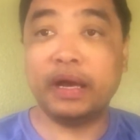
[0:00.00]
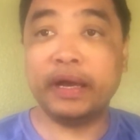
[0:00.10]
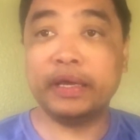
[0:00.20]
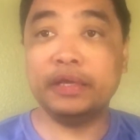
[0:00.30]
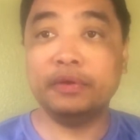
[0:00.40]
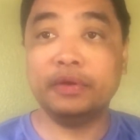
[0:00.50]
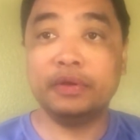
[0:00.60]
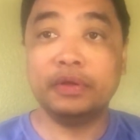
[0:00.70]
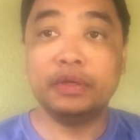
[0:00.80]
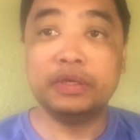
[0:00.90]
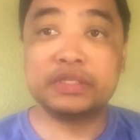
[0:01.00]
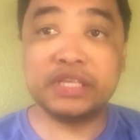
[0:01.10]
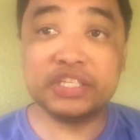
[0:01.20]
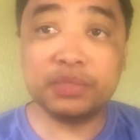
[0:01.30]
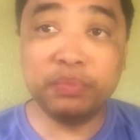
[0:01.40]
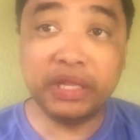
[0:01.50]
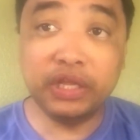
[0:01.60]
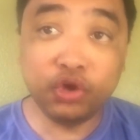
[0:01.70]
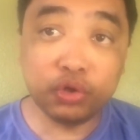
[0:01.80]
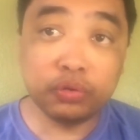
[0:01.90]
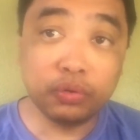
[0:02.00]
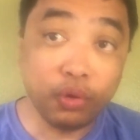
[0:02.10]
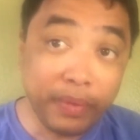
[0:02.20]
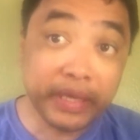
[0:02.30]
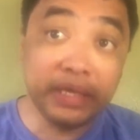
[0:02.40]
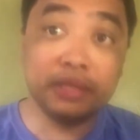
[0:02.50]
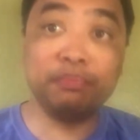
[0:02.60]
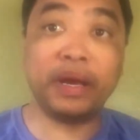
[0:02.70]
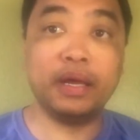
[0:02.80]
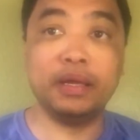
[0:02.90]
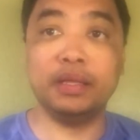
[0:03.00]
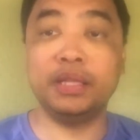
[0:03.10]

ay 6 milyon o mahigit pa